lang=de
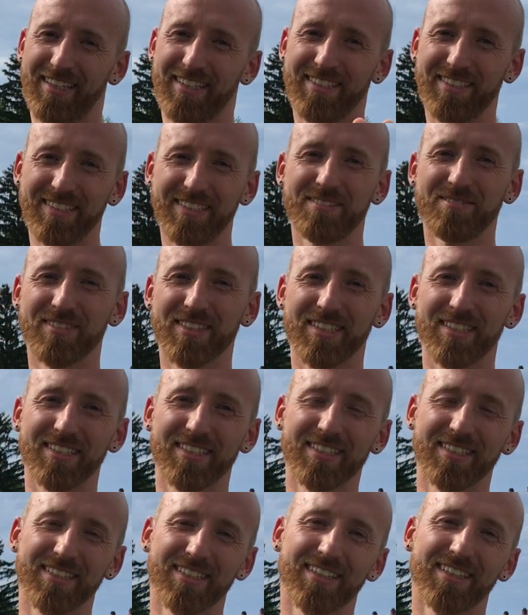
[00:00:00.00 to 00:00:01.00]
In diesem
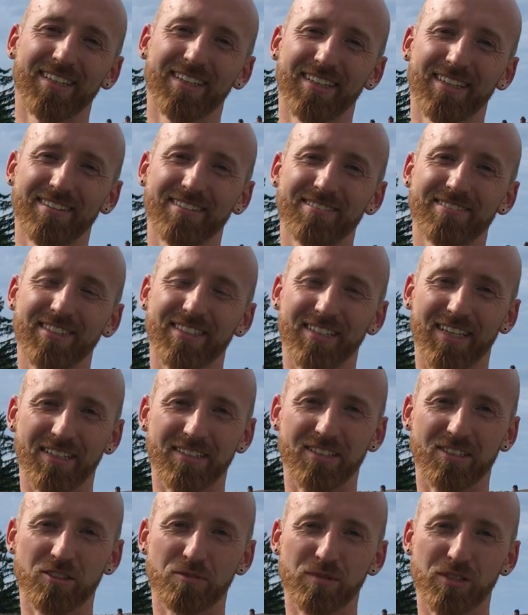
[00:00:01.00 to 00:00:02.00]
Sinne, vielen Dank,
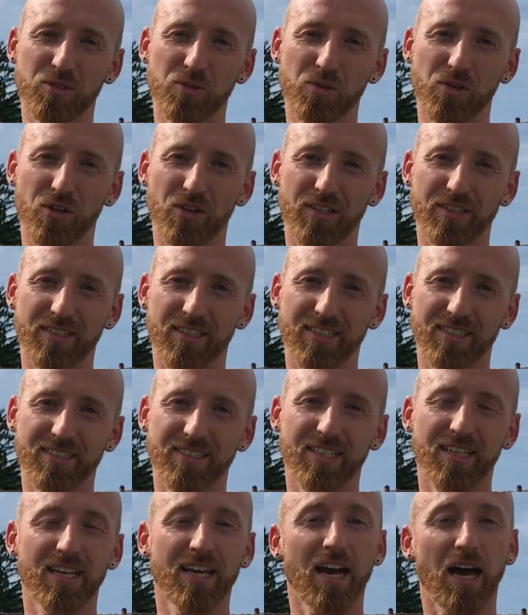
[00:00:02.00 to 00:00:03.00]
dass du mir zugehört
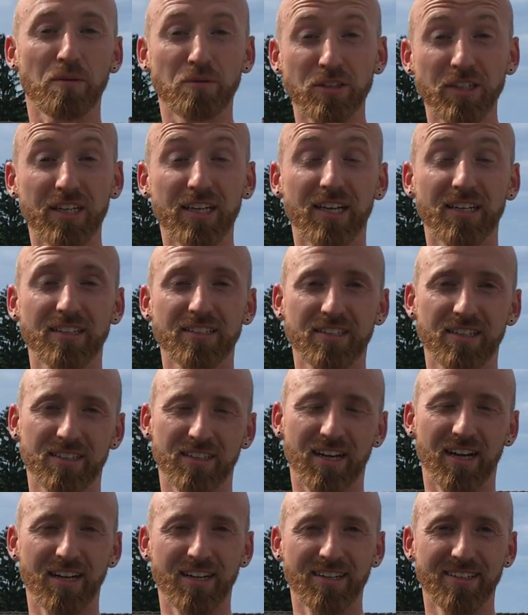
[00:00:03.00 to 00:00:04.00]
hast. Abonnier gerne den
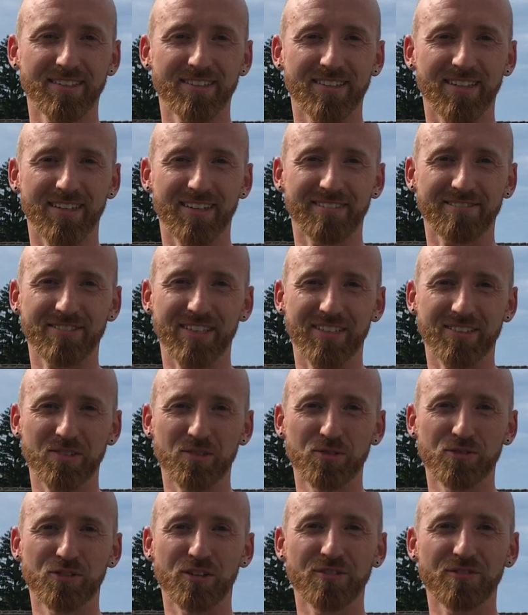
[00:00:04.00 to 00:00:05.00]
Kanal, dann erfährst
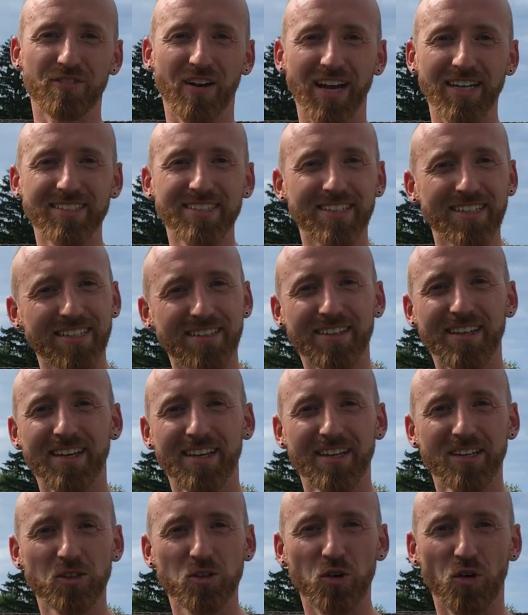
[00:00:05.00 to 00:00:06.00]
du von weiteren
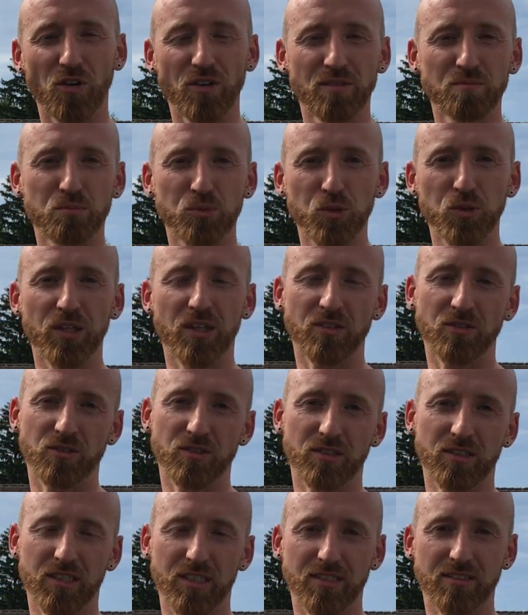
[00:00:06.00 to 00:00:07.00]
tollen Büchern
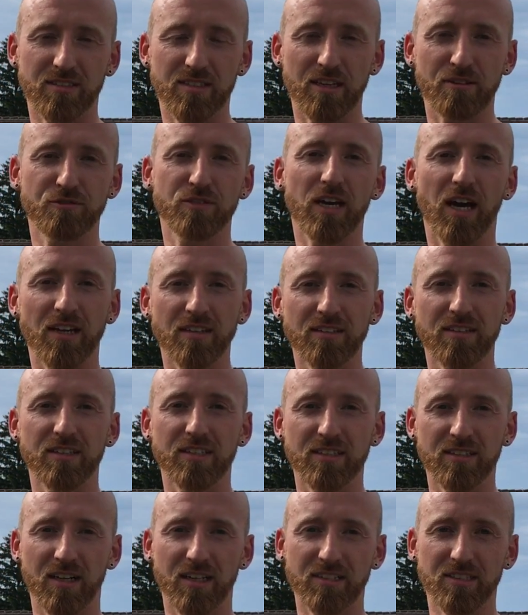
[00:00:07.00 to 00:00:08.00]
und kriegst sehr viele andere
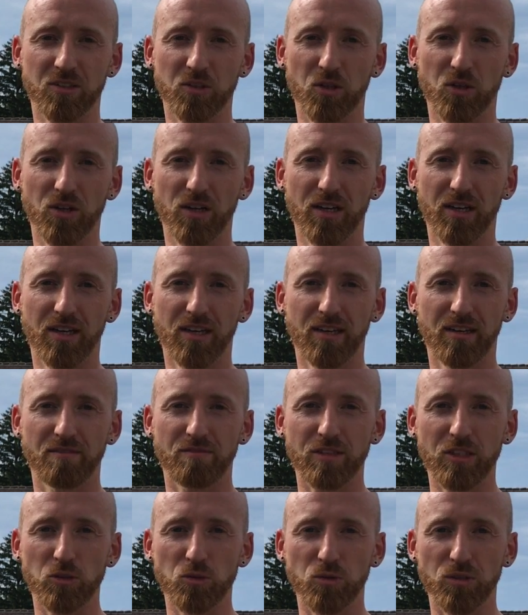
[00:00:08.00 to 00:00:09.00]
Inhalte noch,
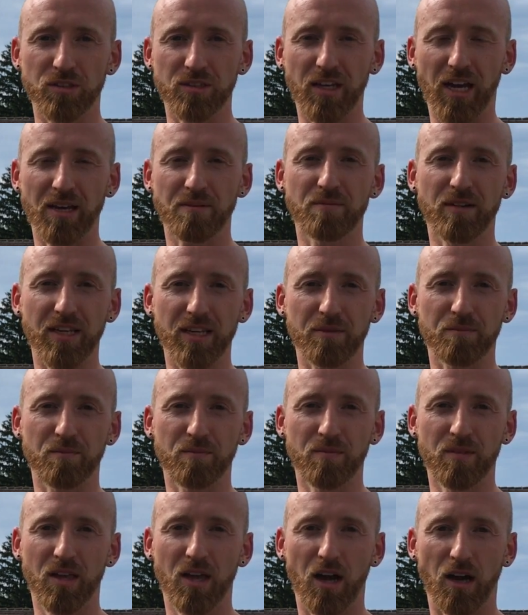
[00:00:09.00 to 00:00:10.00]
wie du in deinem
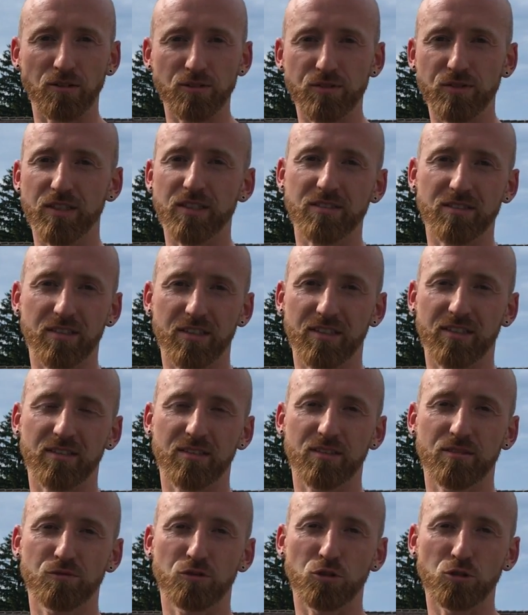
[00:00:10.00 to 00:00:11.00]
Leben aufs
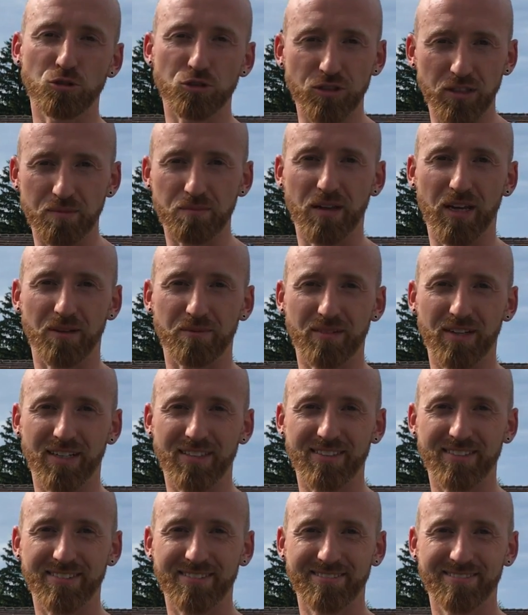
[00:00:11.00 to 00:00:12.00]
Wesentliche fokussiert bleiben
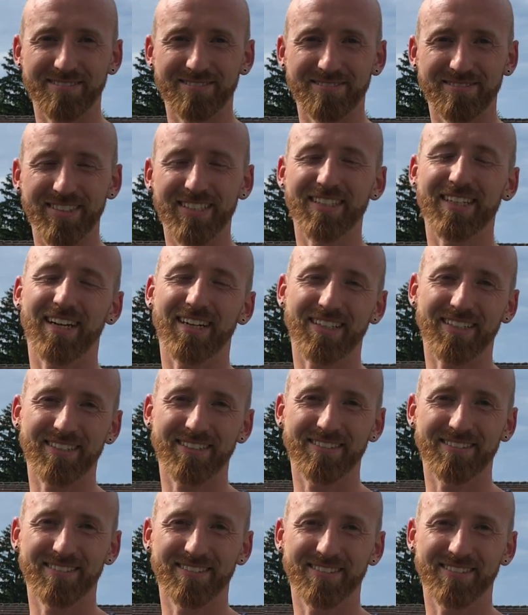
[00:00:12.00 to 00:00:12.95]
kannst. Vielen Dank